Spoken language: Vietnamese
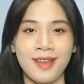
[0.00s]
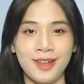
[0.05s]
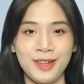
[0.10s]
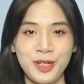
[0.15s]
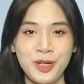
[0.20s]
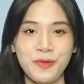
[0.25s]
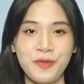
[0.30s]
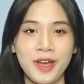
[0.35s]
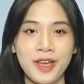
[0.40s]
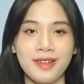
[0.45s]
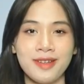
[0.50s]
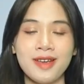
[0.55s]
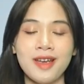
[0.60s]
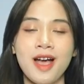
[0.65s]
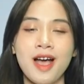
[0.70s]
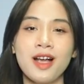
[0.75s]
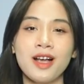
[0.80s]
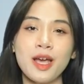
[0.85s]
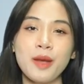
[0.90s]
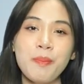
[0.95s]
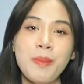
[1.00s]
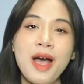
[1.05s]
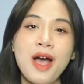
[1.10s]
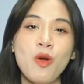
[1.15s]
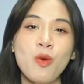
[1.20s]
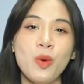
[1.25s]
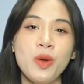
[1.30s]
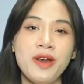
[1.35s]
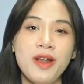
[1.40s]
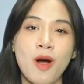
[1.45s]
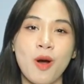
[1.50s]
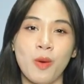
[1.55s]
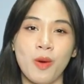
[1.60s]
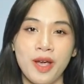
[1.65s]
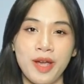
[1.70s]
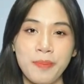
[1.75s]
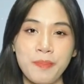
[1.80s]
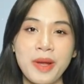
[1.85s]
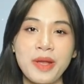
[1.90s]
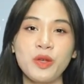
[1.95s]
Như vậy, cắt bao quy đầu
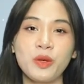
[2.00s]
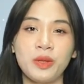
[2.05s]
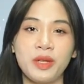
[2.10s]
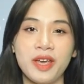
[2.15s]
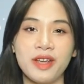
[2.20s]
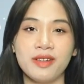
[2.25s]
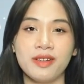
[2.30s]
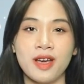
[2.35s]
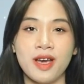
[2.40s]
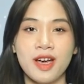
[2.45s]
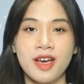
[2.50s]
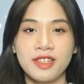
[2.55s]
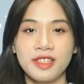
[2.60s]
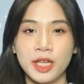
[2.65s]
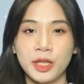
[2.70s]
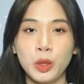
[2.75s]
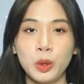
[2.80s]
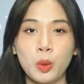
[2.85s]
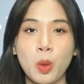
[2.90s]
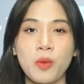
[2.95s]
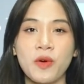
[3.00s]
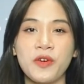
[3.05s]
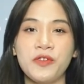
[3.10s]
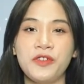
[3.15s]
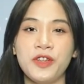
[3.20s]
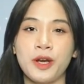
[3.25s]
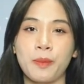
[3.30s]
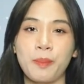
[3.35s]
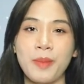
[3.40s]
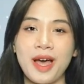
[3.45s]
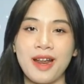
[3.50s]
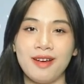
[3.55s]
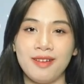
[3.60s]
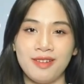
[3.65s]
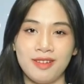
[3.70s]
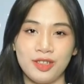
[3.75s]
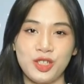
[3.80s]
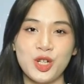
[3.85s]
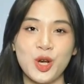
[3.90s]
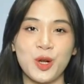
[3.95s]
hết bao nhiêu tiền sẽ tùy thuộc vào việc bạn
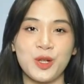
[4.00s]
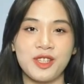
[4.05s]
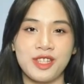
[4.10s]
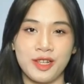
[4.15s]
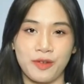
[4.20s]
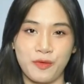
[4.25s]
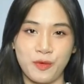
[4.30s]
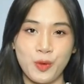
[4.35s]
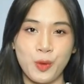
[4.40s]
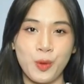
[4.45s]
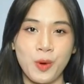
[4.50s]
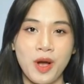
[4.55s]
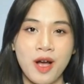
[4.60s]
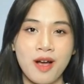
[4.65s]
lựa chọn dịch vụ